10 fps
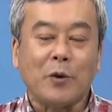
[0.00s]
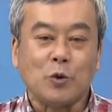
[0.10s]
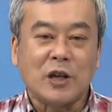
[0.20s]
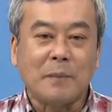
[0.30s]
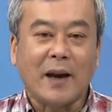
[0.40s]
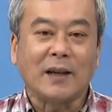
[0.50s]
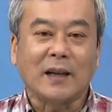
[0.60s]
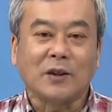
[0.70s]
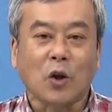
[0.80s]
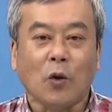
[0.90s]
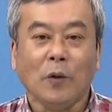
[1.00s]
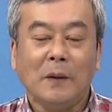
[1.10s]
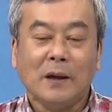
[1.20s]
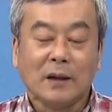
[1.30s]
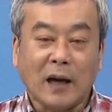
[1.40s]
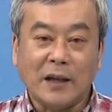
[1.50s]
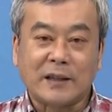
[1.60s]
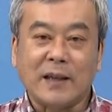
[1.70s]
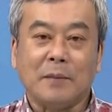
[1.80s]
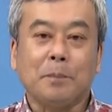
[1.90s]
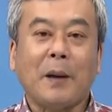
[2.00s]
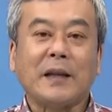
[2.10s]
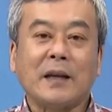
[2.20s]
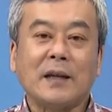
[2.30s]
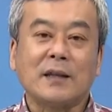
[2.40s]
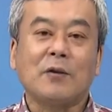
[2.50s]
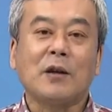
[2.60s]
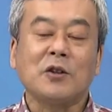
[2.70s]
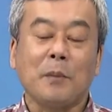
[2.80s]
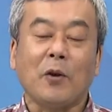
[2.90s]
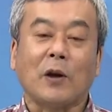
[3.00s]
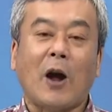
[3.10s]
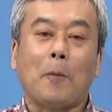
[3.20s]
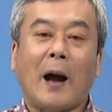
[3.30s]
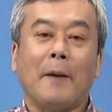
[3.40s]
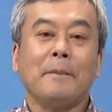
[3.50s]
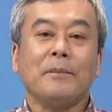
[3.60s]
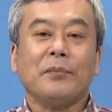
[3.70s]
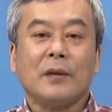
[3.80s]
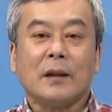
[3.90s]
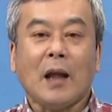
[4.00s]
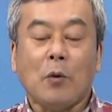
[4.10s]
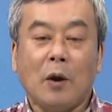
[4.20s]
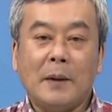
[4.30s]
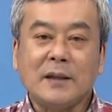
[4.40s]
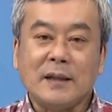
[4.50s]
武器卖得更多，可是拜登的声望就没有高嘛。那我们其